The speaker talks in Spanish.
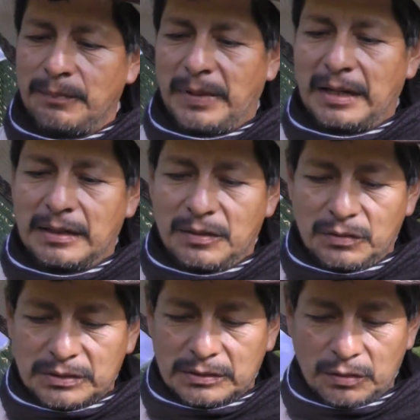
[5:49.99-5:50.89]
Para que
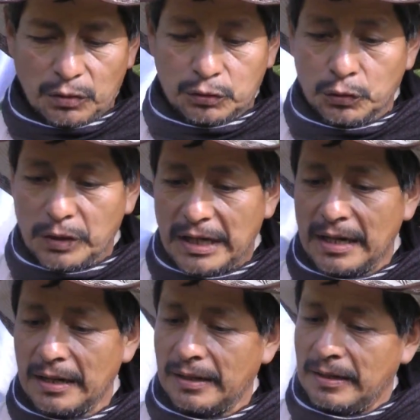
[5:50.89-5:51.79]
nos
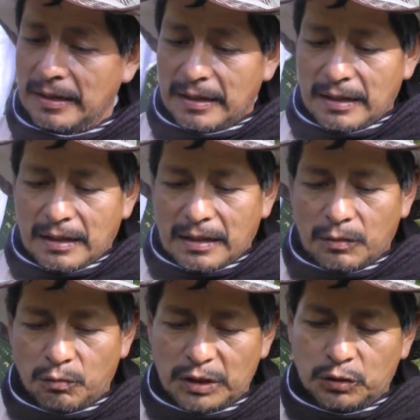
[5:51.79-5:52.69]
solucionara
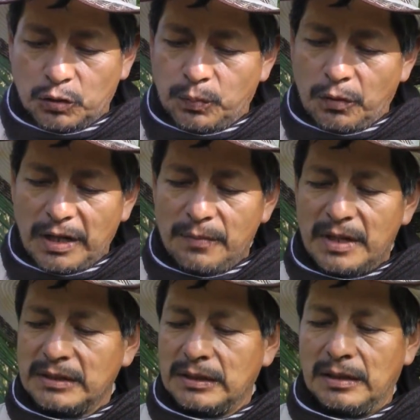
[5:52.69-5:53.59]
nuestros
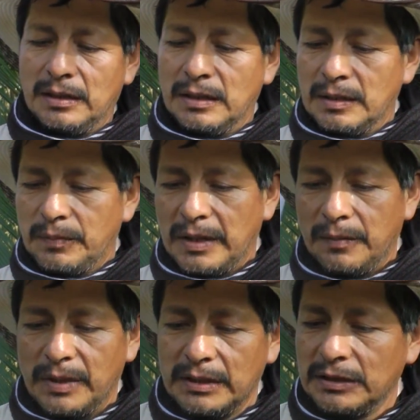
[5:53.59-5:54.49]
problemas y
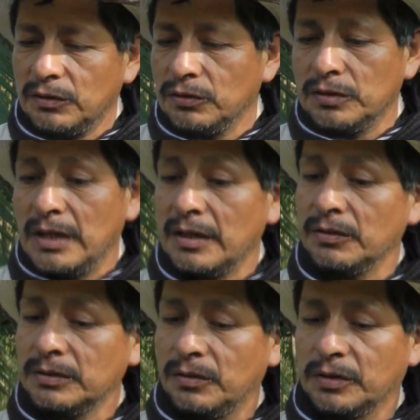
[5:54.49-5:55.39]
en vez de
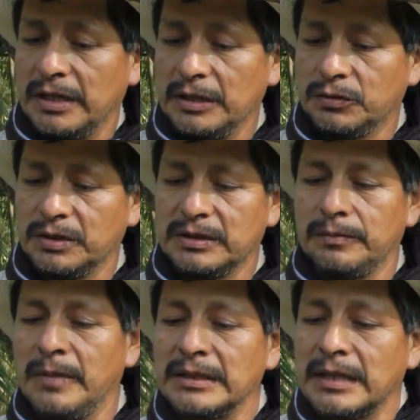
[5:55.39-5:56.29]
solucionarnos lo que ha hecho
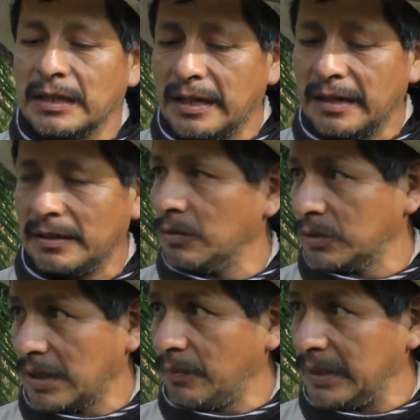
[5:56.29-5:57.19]
es masacrar
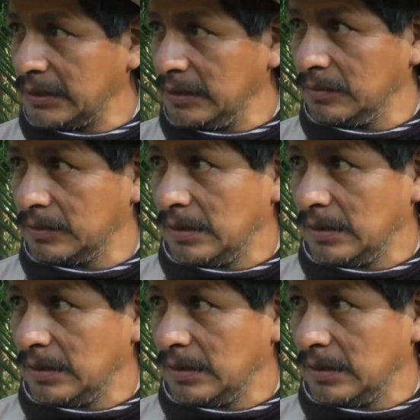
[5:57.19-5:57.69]
los campesinos.